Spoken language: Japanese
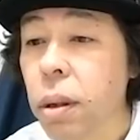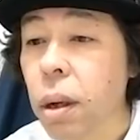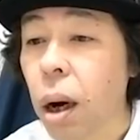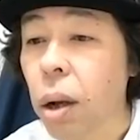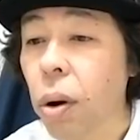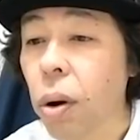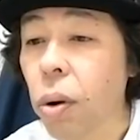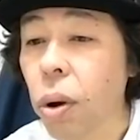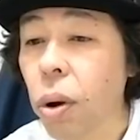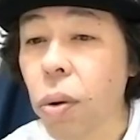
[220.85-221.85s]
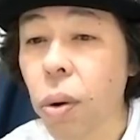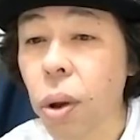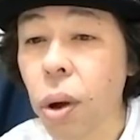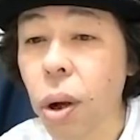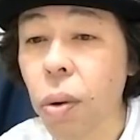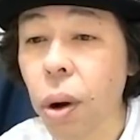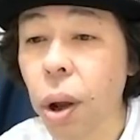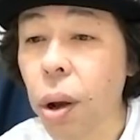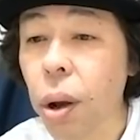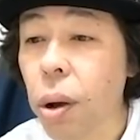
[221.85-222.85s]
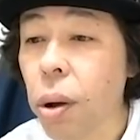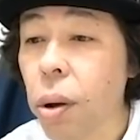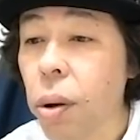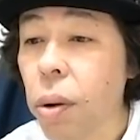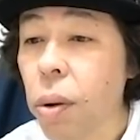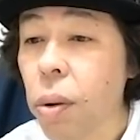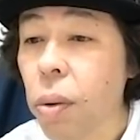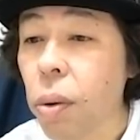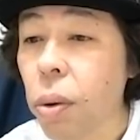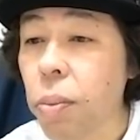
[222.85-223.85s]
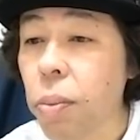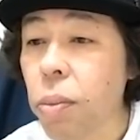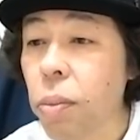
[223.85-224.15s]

あ、なんか何これ何これ。えこの